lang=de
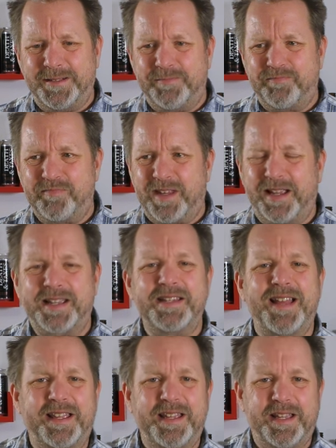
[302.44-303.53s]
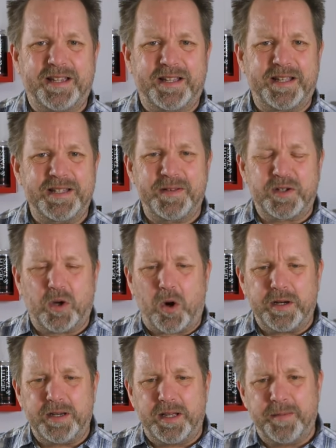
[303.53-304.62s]
äh, knackig, es wird
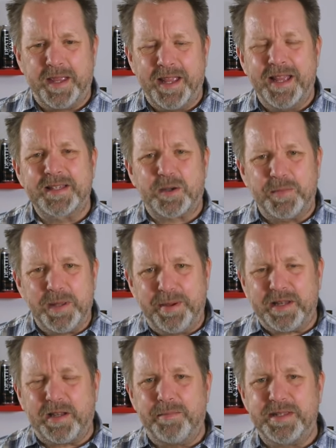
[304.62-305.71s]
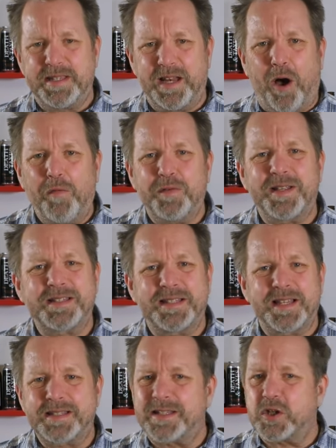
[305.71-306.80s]
trockener, es kommt die Bittere ein bisschen auf und das,
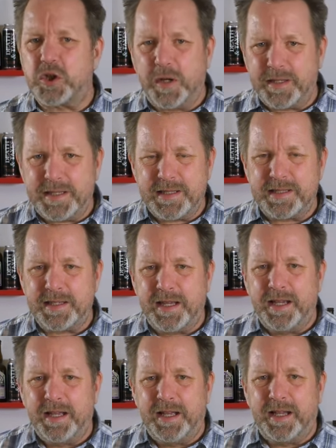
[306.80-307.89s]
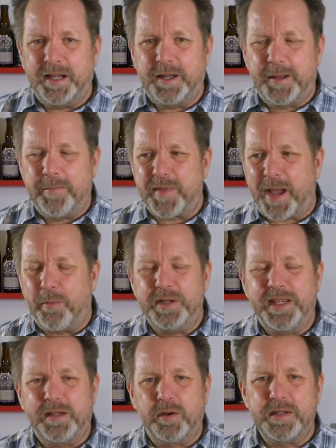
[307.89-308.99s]
das zerstört dieses ähm,
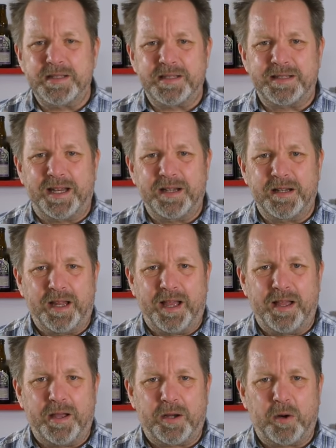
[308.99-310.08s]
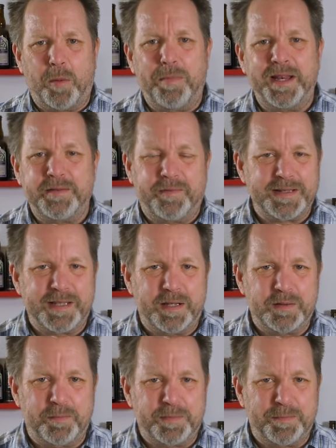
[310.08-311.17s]
Harmoniegerüst dann äh, komplett, was da
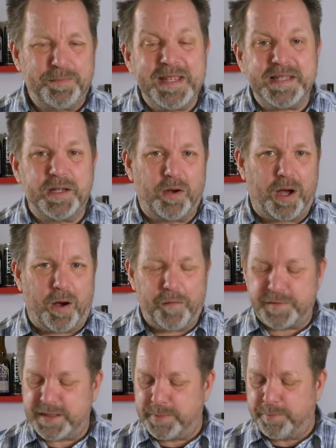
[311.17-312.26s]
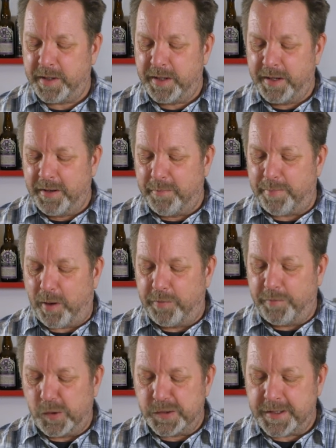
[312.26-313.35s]
so ein bisschen noch auf sich
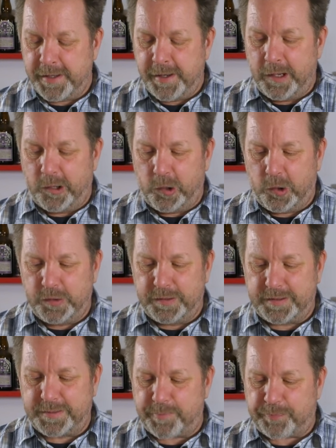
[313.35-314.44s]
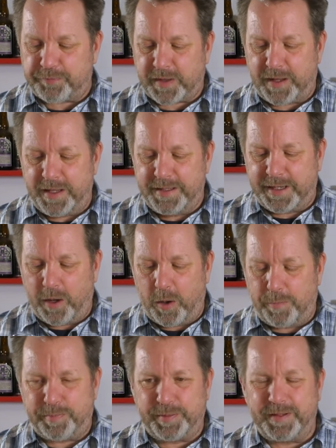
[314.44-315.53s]
bauen wollte. Und ich
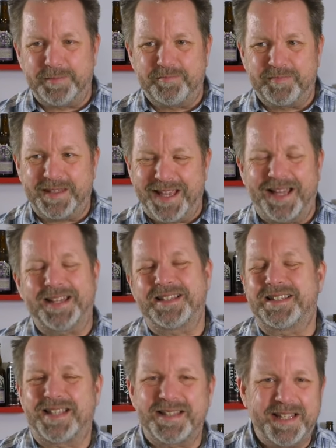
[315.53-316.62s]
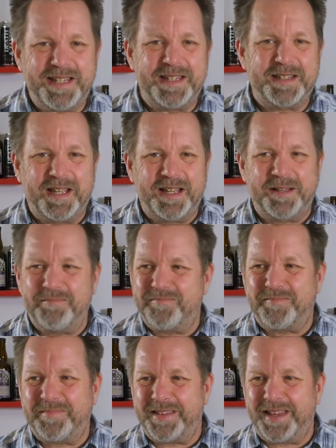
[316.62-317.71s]
glaube, ähm, ja, das ist tatsächlich ähm,